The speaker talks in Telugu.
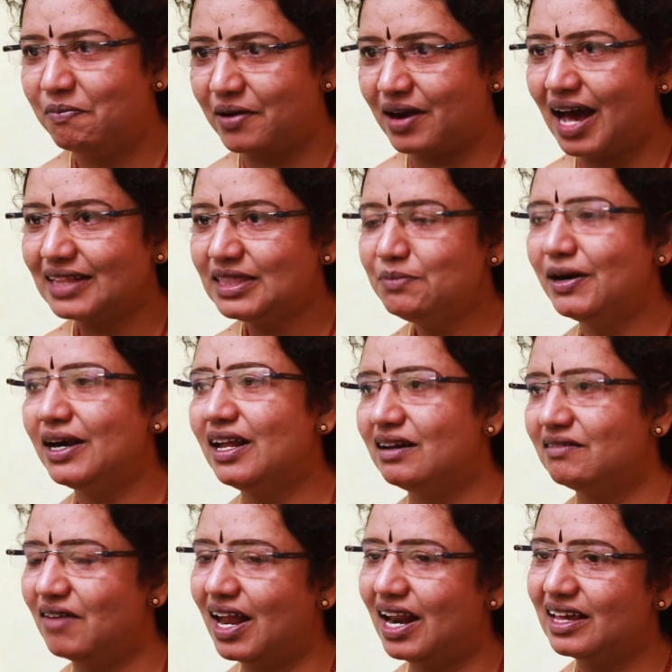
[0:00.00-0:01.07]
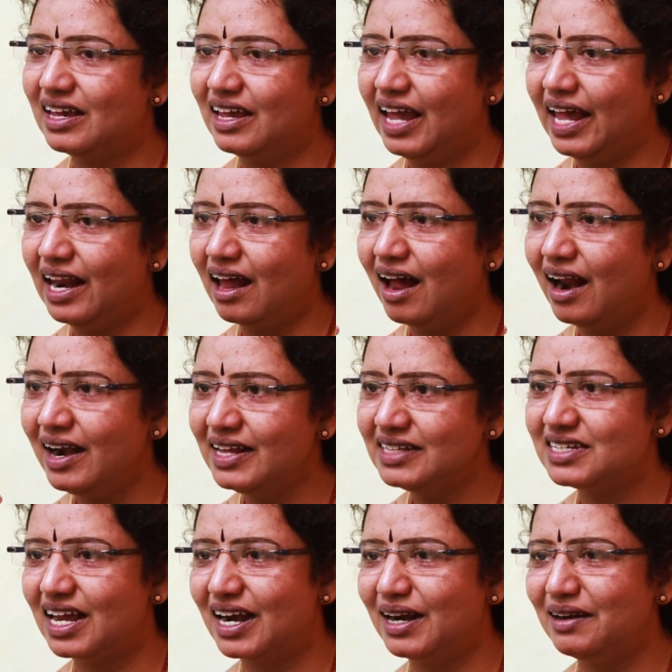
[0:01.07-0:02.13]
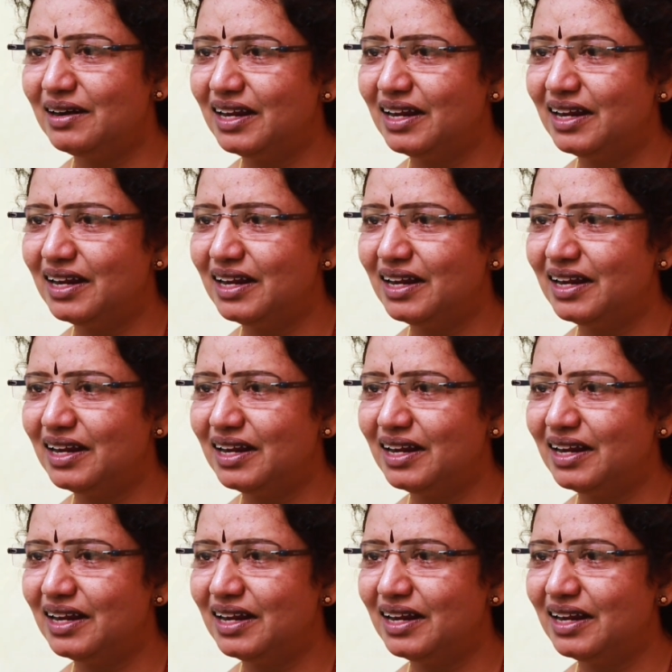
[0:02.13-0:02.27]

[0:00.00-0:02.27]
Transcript: రాతి బండలు వాళ్ళకి ఎలాంటి చలనం